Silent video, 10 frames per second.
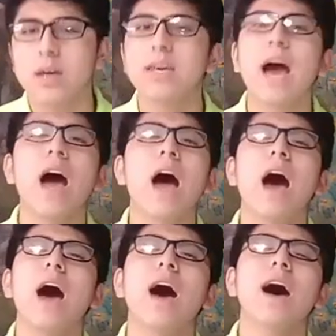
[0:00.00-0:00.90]
Ya
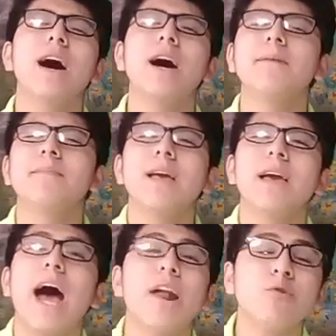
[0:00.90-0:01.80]
a
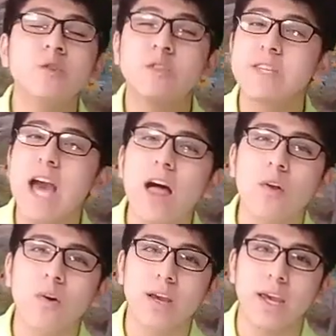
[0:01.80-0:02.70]

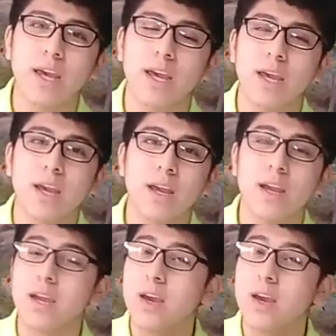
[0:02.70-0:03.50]
anunciado que